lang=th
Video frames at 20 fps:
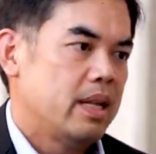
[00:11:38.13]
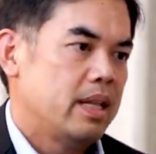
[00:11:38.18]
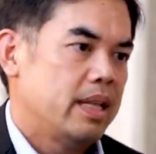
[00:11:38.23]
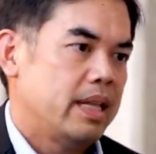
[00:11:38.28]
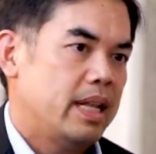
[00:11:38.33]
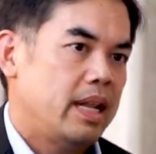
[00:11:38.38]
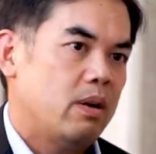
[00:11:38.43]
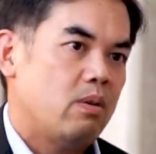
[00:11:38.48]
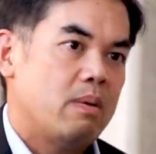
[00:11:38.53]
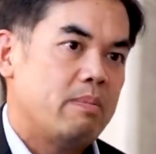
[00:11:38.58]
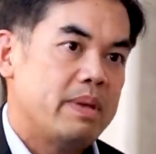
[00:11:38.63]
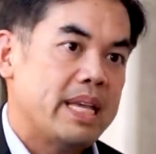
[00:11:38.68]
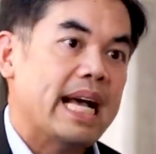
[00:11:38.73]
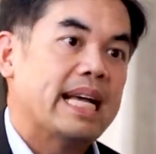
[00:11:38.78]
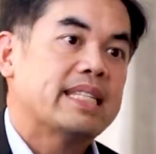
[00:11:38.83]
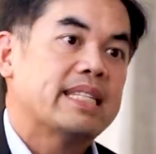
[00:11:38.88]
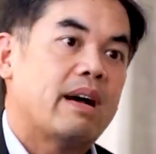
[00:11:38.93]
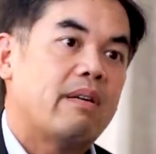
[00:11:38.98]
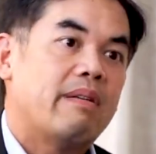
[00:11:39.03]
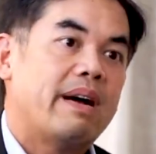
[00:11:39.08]
ที่เรียกว่ามียา
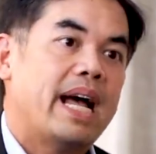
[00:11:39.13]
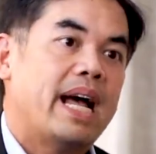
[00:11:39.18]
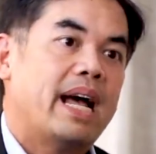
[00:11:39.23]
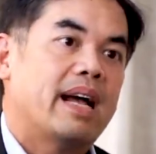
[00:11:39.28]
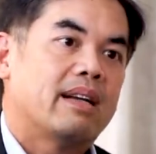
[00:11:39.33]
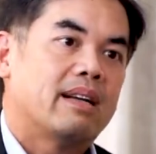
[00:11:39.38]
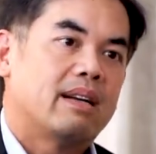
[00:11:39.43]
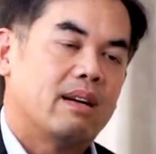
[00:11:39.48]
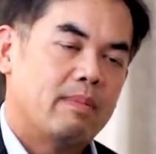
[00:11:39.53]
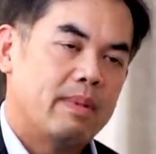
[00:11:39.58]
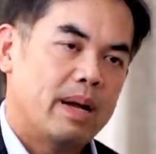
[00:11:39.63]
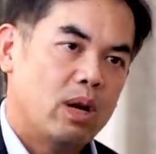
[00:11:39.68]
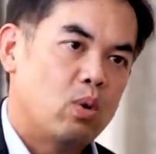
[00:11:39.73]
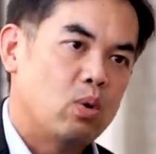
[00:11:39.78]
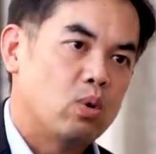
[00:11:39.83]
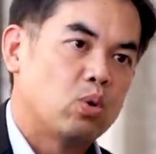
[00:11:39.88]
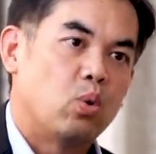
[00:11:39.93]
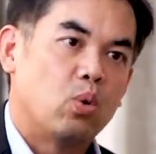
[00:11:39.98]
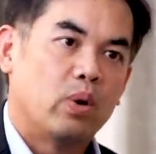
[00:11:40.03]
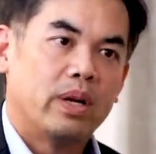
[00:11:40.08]
สาว่าคือเอามาลง
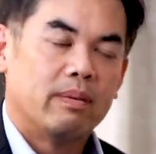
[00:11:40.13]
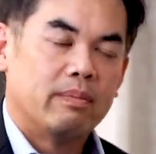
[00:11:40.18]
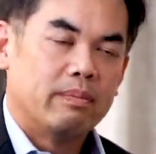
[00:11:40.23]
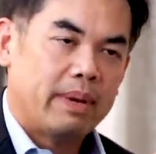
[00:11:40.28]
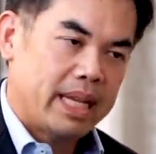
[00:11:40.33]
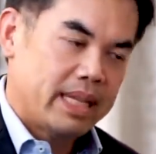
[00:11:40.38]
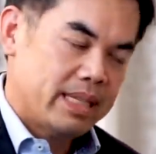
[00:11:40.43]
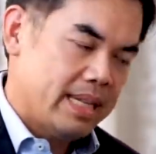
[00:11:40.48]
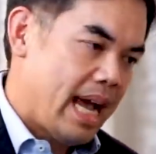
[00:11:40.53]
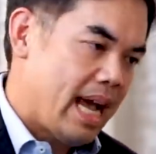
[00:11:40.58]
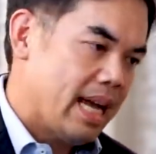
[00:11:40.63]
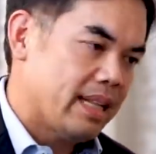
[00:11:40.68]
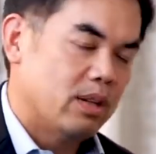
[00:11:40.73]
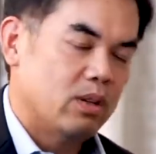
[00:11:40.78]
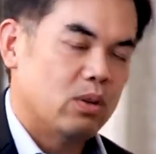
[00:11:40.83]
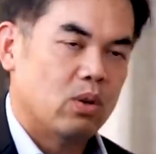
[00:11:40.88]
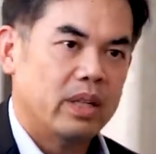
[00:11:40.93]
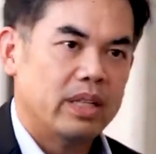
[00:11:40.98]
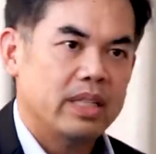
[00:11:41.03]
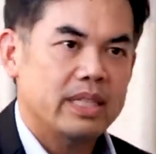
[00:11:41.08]
ทุนไปสร้างถ
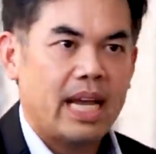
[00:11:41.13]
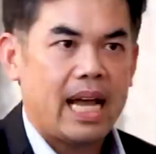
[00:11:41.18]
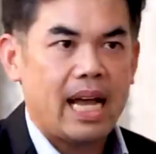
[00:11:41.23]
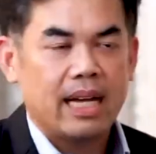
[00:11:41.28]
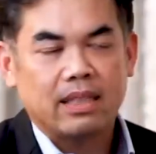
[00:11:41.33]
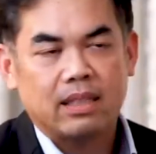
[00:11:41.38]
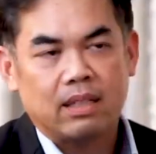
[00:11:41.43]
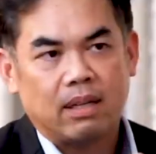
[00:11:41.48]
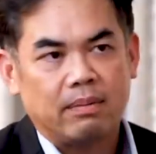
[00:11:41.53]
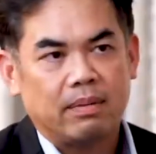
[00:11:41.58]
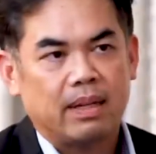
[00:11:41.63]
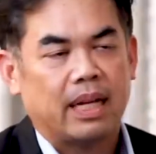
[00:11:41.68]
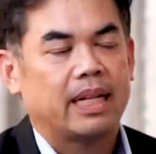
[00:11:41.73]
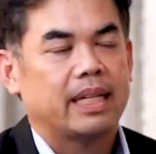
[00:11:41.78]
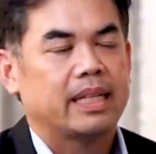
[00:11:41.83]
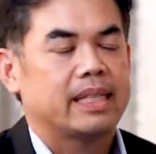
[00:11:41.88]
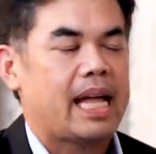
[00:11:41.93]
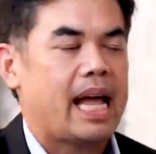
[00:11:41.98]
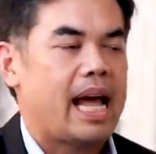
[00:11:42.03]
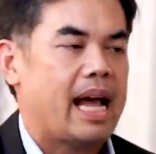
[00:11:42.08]
นน สร้างจอบงาน
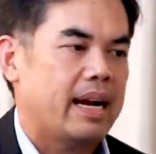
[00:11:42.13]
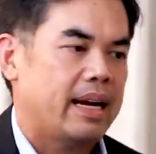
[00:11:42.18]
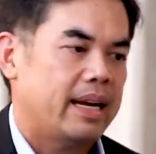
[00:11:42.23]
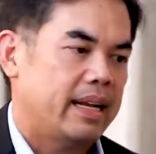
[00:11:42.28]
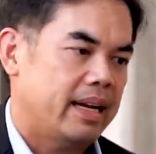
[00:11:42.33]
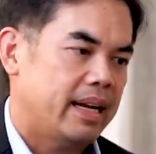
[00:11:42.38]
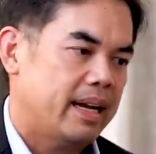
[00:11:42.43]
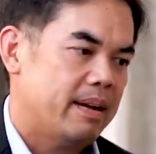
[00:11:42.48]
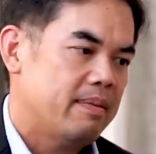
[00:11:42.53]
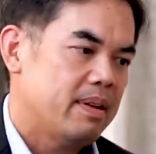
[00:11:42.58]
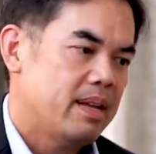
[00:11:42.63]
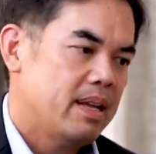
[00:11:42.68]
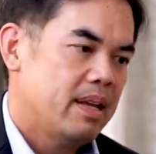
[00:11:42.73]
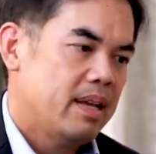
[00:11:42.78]
ต่างๆเนี่ยนะครับ